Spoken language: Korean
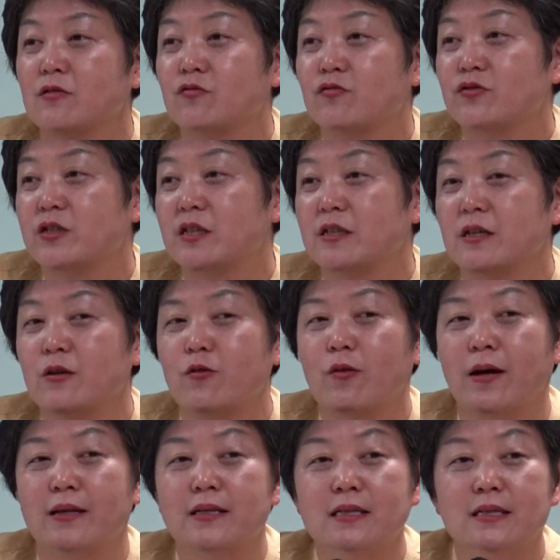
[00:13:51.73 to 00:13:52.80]
구체적인
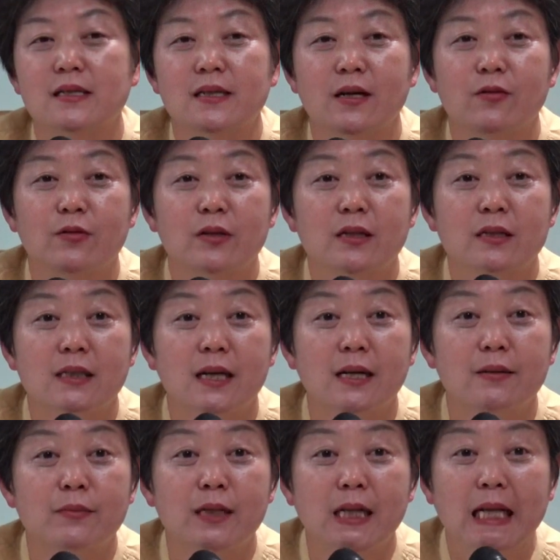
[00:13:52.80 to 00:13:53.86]
관직을 갖고 있는
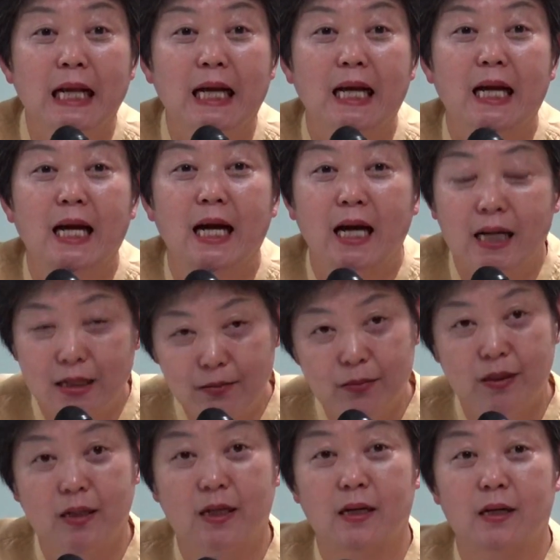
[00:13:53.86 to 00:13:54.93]
사람은
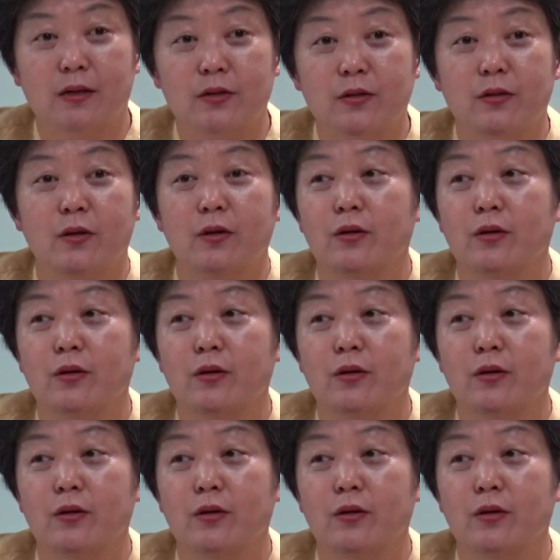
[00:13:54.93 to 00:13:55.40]
아닙니다. 그죠?